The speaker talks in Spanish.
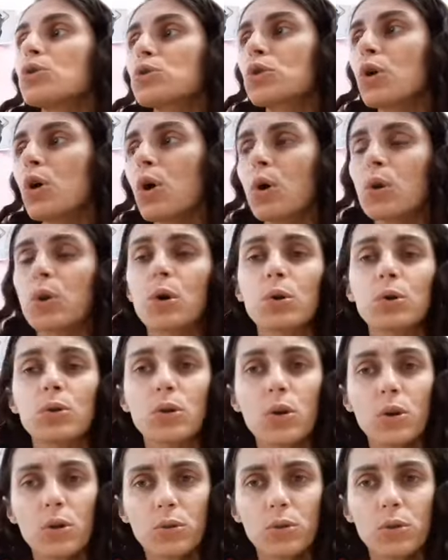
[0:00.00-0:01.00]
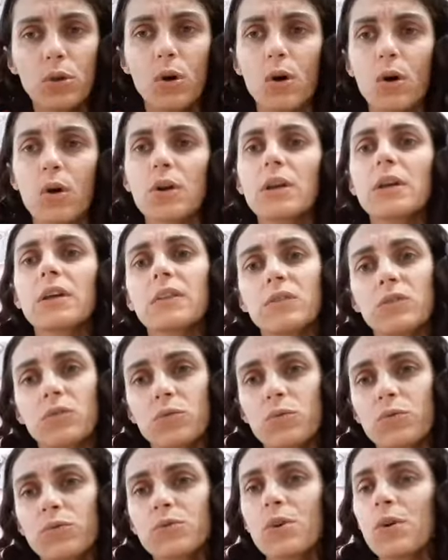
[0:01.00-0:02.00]
todo roto y
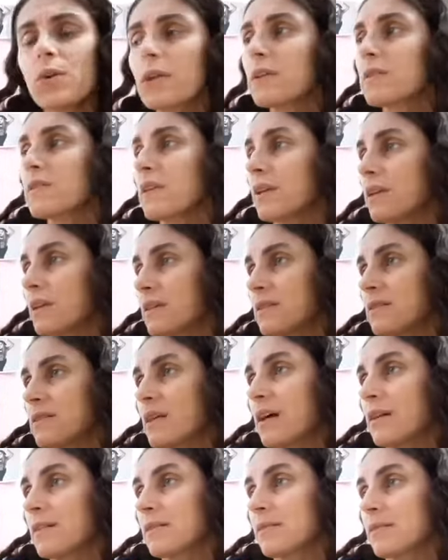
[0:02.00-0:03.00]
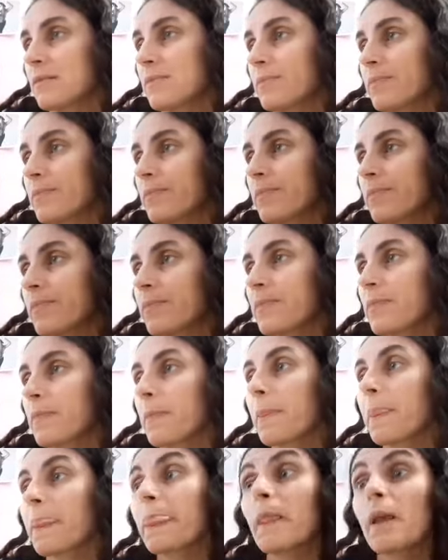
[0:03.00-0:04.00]
sucio de cenizas.
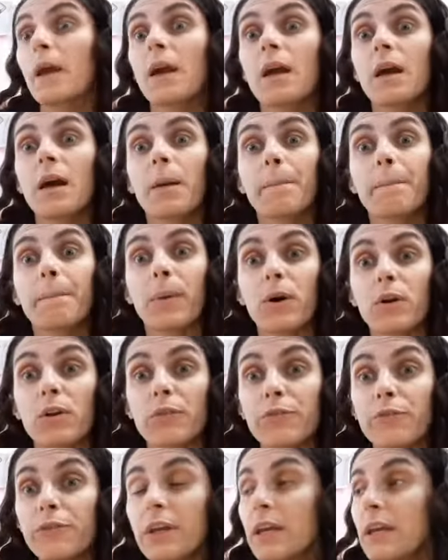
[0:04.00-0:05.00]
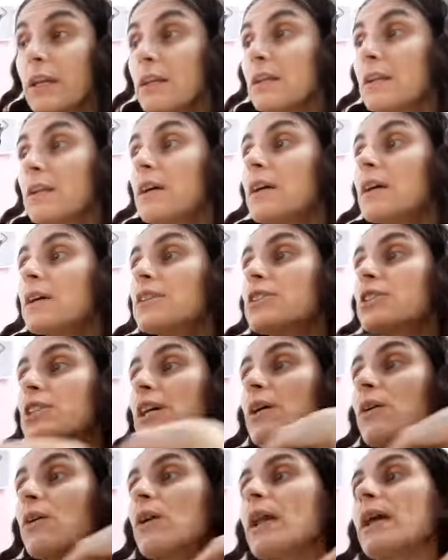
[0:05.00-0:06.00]
Por fin
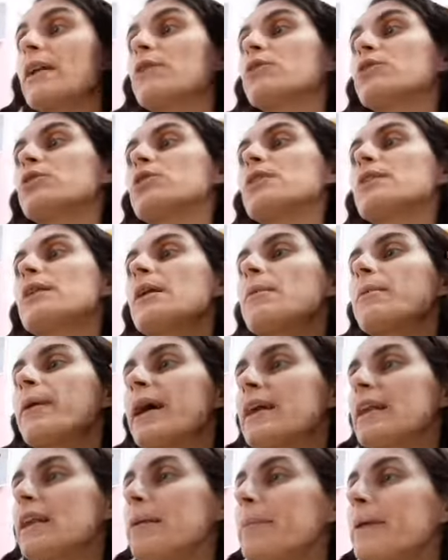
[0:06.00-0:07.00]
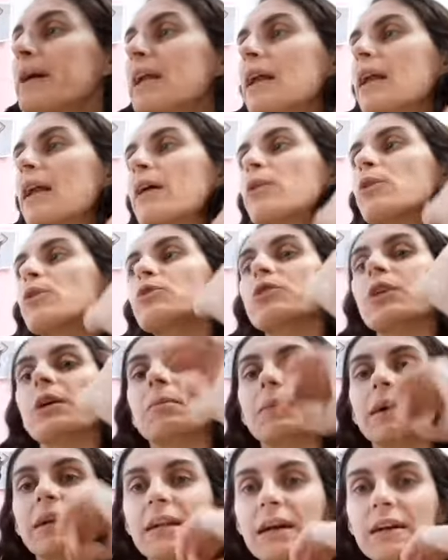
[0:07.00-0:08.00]
llegó la noche del baile para las dos
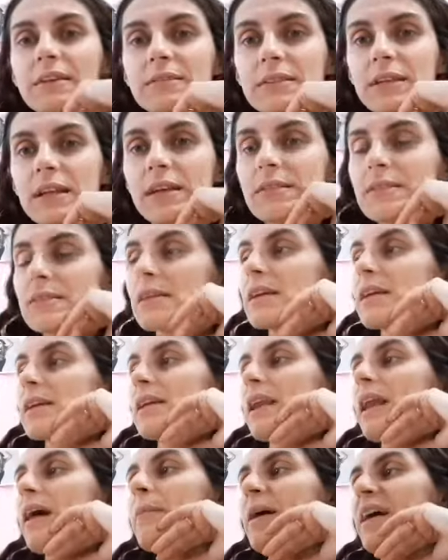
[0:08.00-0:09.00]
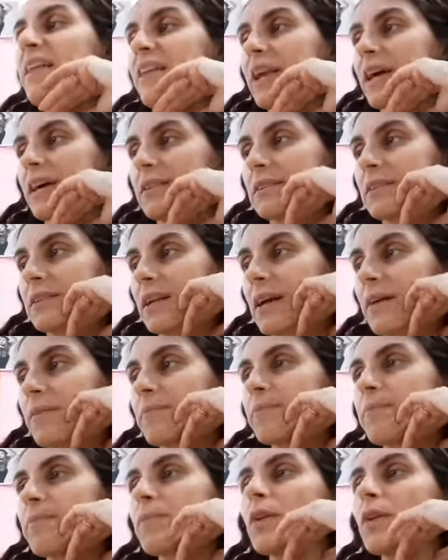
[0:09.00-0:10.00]
hermanastras y la madrastra.